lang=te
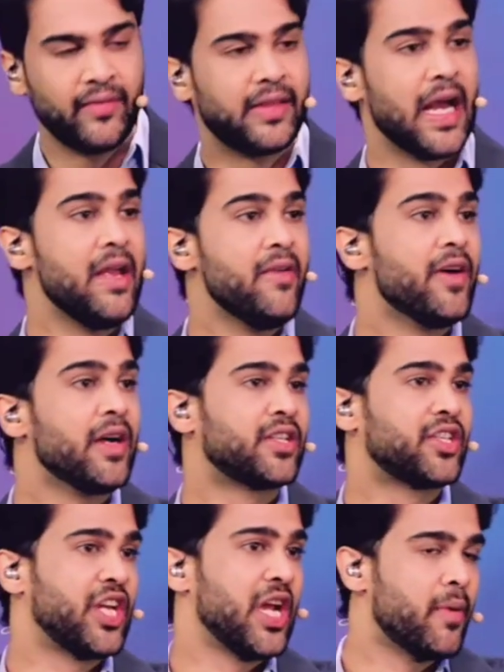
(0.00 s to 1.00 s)
దైవ
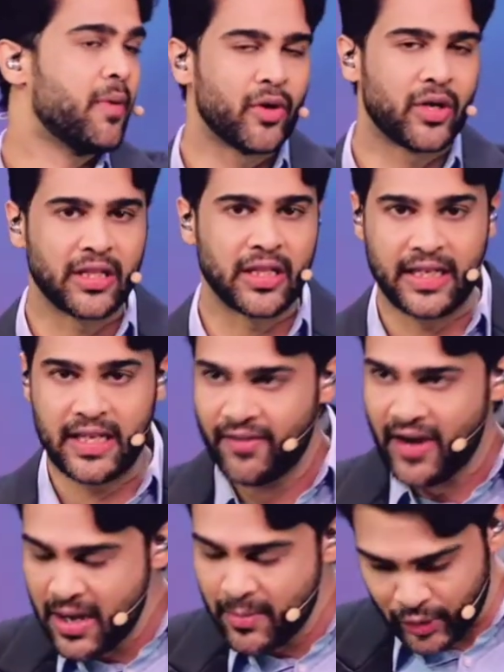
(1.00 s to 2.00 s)
క్షేమం ఉంటుంది
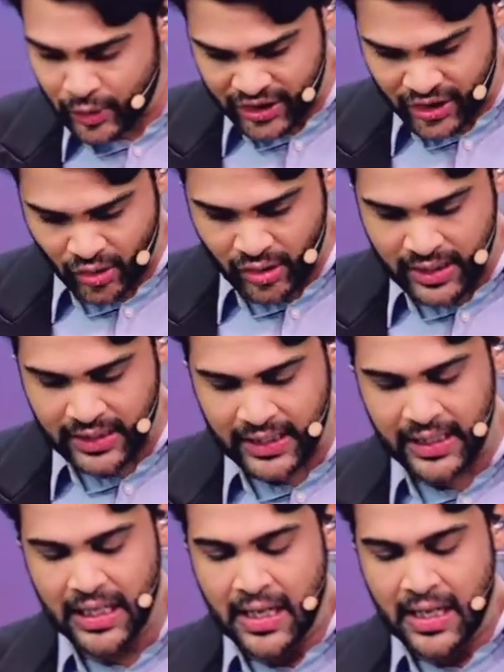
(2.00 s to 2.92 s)
డివైన్ ప్రొటెక్షన్ ఉంటుంది